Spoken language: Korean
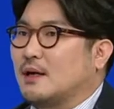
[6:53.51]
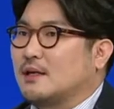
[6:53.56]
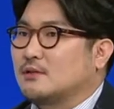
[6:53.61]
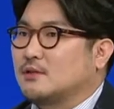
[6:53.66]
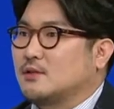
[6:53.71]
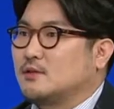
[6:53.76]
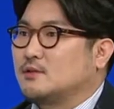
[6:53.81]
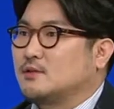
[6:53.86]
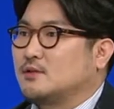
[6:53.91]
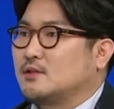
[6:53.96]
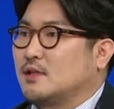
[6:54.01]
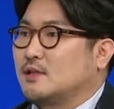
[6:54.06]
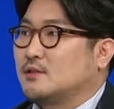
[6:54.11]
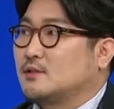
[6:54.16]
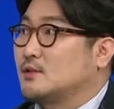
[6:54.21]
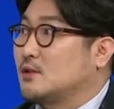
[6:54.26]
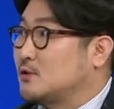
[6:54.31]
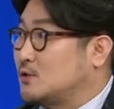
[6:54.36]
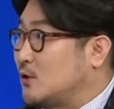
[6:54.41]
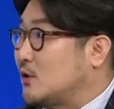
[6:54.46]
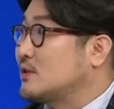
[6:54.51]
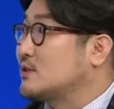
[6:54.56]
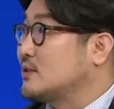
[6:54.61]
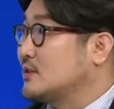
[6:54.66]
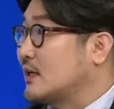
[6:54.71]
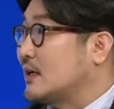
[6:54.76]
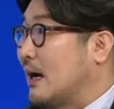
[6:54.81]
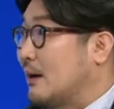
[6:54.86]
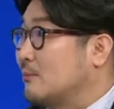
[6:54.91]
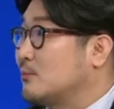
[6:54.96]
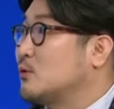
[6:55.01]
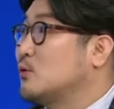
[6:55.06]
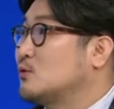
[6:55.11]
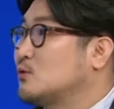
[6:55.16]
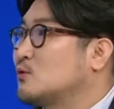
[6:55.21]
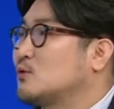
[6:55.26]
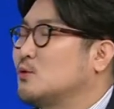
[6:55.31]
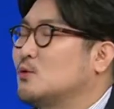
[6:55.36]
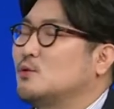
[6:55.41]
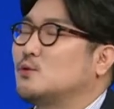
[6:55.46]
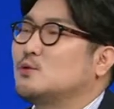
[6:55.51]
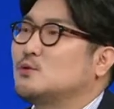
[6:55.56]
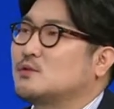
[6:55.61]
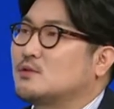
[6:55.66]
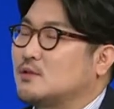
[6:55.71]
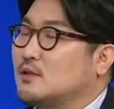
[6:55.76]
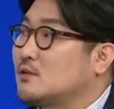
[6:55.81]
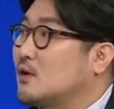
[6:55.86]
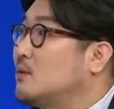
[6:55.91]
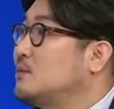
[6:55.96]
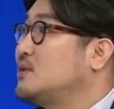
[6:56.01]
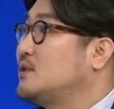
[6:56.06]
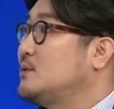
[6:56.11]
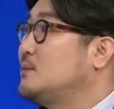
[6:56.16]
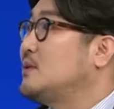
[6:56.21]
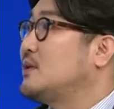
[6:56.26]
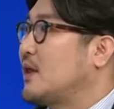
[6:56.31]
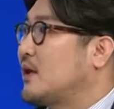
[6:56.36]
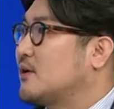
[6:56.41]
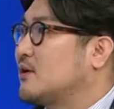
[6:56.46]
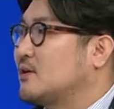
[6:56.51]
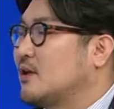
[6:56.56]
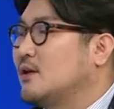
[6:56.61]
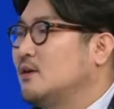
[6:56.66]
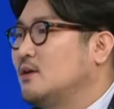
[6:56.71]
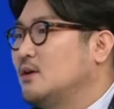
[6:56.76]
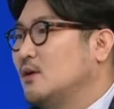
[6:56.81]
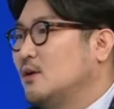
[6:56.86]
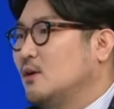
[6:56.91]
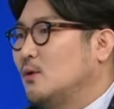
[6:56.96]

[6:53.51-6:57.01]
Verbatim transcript: 만들었을 때는 이제 저 같은 이제 감독으로 이제 선임이 되거나